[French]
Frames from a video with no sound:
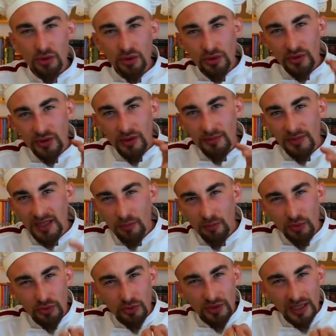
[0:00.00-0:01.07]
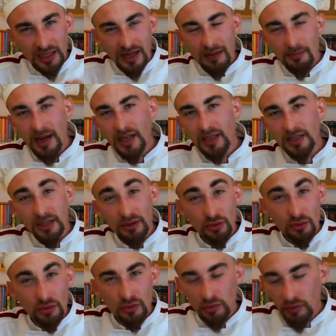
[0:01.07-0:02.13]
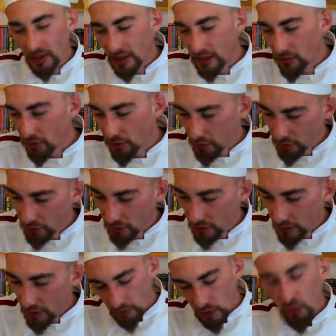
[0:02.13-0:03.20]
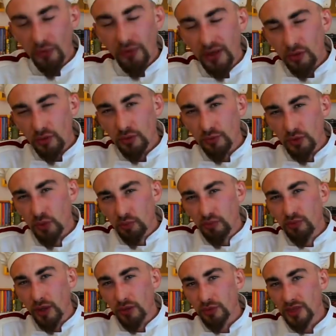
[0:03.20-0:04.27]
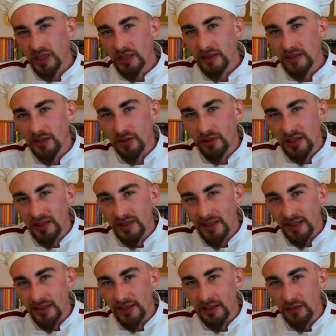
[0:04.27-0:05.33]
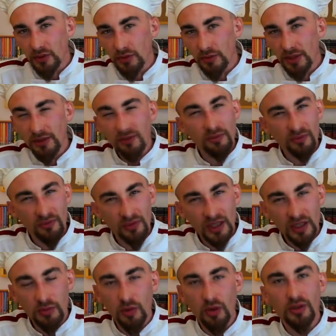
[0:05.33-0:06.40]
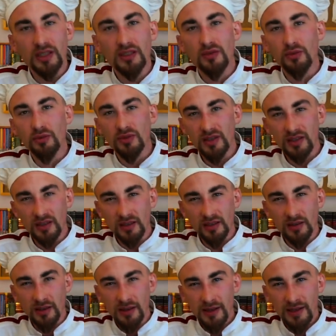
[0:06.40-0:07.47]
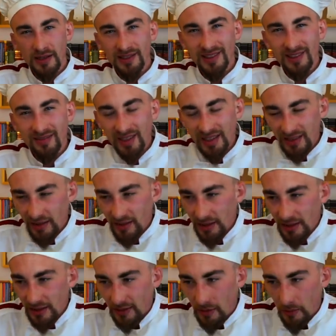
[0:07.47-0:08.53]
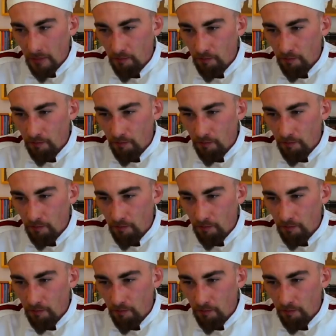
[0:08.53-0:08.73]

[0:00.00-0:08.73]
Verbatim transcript: chose comme ça pour donner de la mâche et du goût à quelque chose. Le fait de, de pouvoir l'utiliser en dessert, ça se remet vachement en question, c'est très intéressant.